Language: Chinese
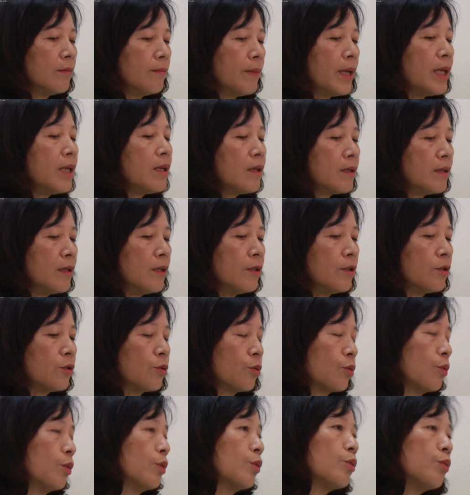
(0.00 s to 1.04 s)
每一个人
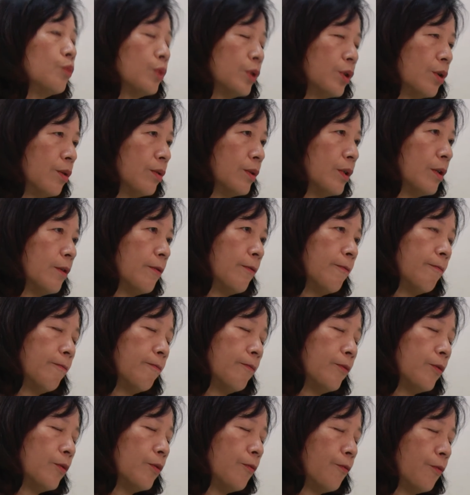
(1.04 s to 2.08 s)
所诉求的
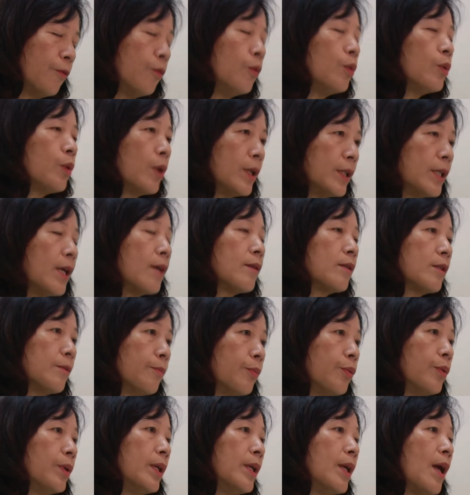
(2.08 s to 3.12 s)
服务对象是
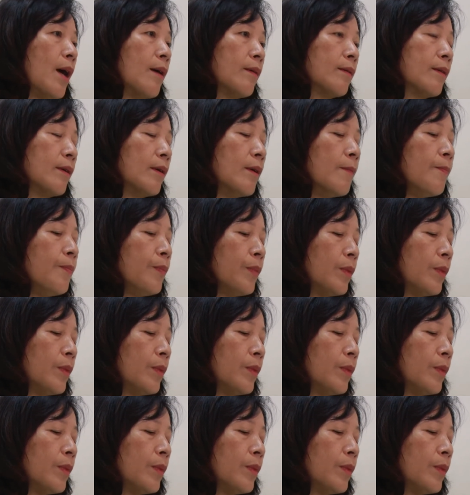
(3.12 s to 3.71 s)
不一样的。